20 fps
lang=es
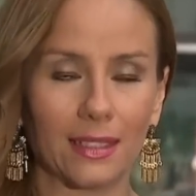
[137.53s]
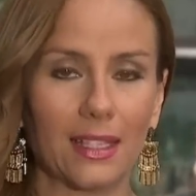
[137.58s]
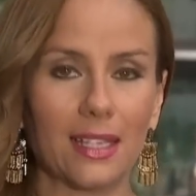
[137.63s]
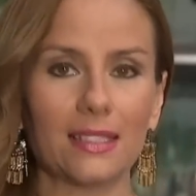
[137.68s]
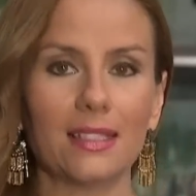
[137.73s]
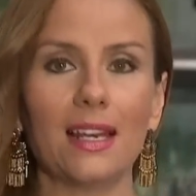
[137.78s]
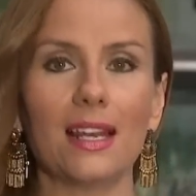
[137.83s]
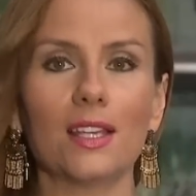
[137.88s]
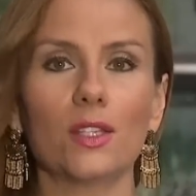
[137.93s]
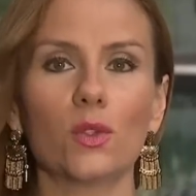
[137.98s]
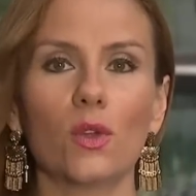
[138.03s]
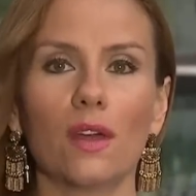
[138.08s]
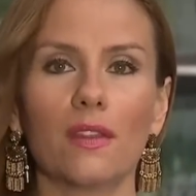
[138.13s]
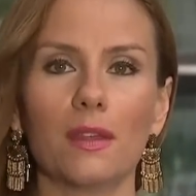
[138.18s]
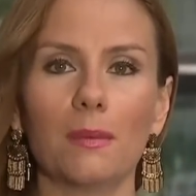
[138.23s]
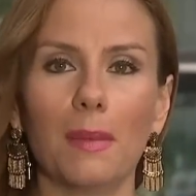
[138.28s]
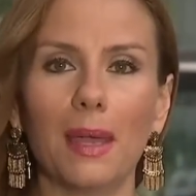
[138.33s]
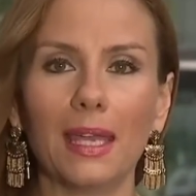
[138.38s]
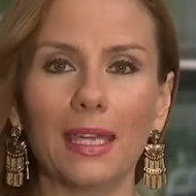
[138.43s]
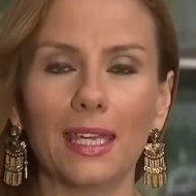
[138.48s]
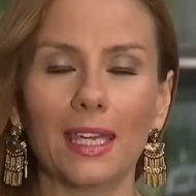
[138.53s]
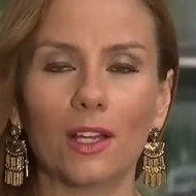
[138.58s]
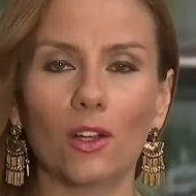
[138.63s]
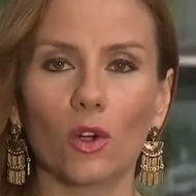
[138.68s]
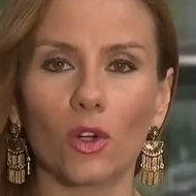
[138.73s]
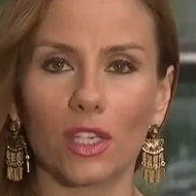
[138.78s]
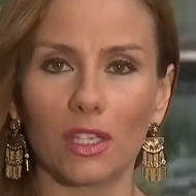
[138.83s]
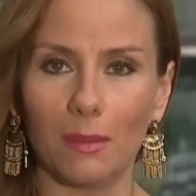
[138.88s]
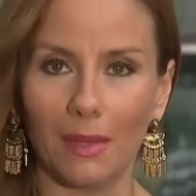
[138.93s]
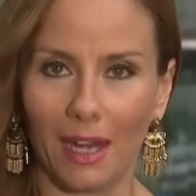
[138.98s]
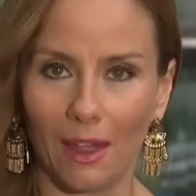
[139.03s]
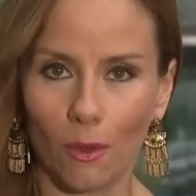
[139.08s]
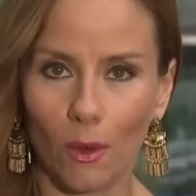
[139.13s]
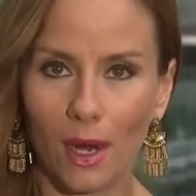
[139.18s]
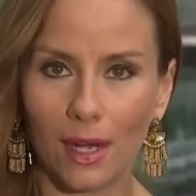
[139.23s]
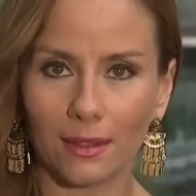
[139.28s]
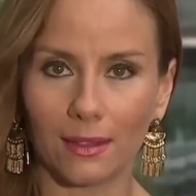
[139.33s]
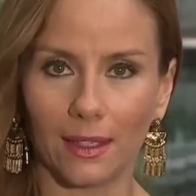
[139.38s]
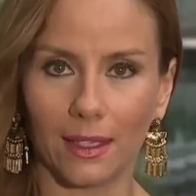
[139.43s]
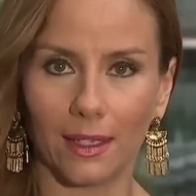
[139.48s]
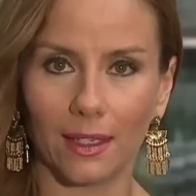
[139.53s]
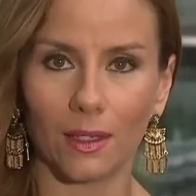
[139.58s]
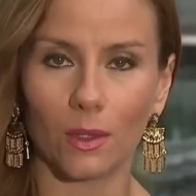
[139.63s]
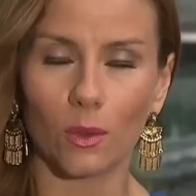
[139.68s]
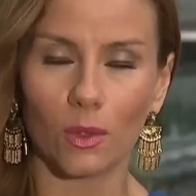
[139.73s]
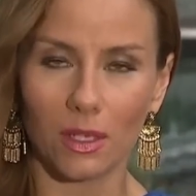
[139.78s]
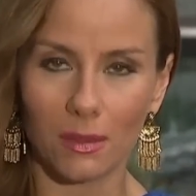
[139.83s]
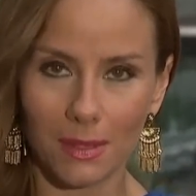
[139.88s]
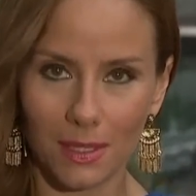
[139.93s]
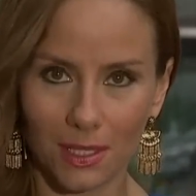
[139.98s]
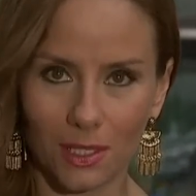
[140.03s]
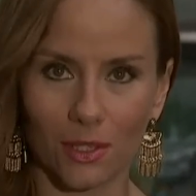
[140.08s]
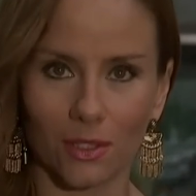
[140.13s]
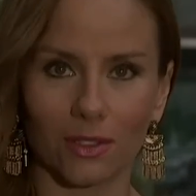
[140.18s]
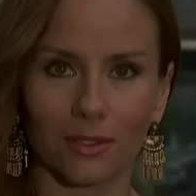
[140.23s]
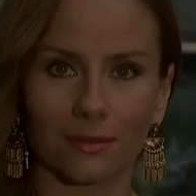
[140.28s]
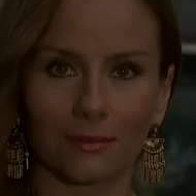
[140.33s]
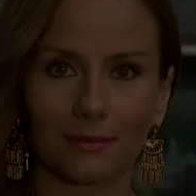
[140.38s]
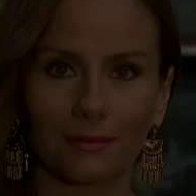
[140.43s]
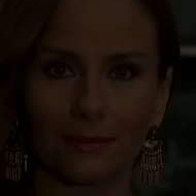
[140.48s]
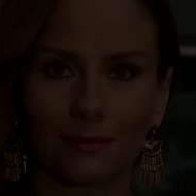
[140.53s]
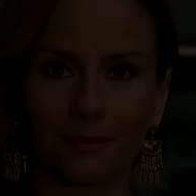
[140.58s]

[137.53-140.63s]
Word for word: Desde la Ciudad de México, Jimena Duarte, Univisión.